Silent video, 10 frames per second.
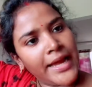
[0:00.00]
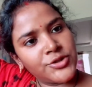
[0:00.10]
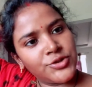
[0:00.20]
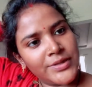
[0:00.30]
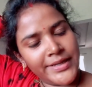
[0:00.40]

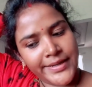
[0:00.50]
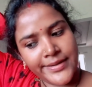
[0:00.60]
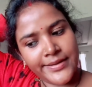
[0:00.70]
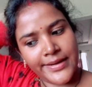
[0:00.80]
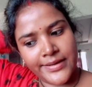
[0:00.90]
एक्चुअली
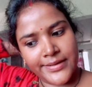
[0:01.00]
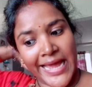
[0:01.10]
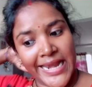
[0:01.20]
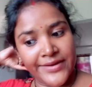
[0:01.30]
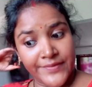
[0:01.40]

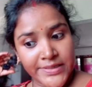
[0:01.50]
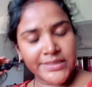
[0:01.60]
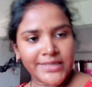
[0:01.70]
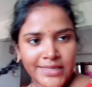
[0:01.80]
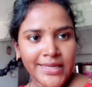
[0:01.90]

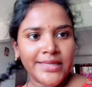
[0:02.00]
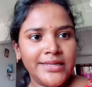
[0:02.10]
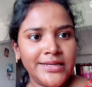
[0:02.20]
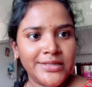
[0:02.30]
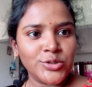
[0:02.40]
एनिवर्सरी uh, के
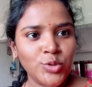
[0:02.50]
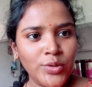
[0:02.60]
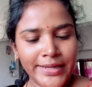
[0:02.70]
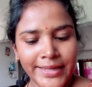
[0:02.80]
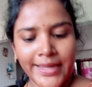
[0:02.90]
दिन
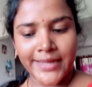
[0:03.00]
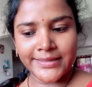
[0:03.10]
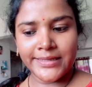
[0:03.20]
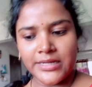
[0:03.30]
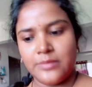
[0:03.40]
रसगुल्ले आए
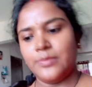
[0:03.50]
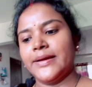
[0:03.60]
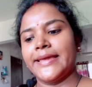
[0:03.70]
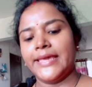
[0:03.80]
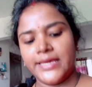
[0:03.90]
थे
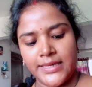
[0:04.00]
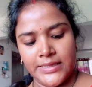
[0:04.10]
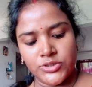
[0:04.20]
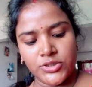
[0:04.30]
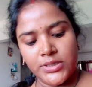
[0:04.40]
लगभग एक
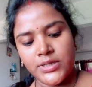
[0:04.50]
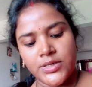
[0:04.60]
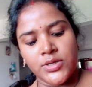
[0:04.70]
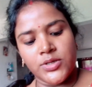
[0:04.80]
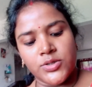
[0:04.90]
के जी
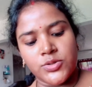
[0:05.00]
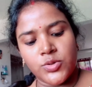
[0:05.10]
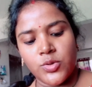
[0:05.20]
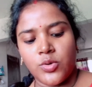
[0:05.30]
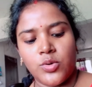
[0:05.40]

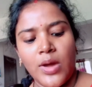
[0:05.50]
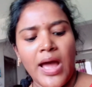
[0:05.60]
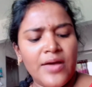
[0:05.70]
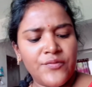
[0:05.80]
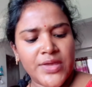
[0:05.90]
तो
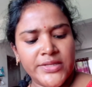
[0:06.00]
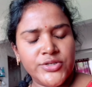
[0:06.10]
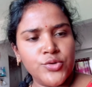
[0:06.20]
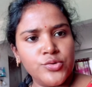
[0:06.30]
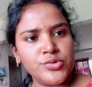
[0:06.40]
हाफ़ के
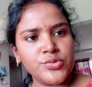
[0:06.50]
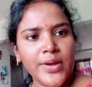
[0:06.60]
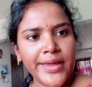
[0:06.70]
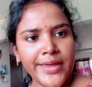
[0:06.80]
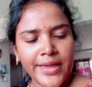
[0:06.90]
जी यूज़
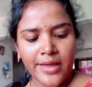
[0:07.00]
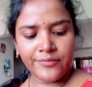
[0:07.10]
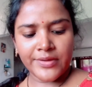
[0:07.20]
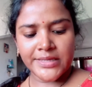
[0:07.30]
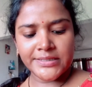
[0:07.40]
हुआ है
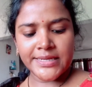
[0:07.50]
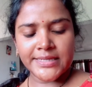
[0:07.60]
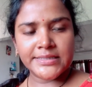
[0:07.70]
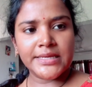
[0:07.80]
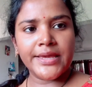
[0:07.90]
हाफ़ के जी
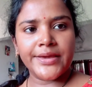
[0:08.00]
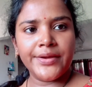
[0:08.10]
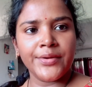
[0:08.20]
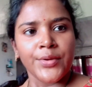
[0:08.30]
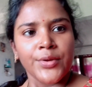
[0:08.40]
ऐसे ही
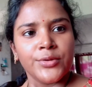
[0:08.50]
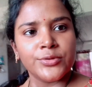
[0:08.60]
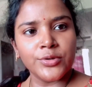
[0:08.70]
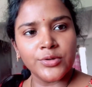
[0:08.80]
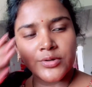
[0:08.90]
है
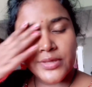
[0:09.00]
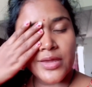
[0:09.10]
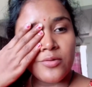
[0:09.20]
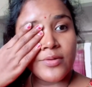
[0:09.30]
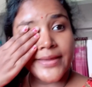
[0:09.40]
तो
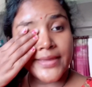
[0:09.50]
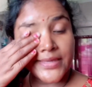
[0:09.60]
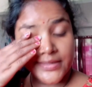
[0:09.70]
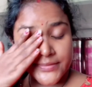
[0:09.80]
क्या हुआ है कि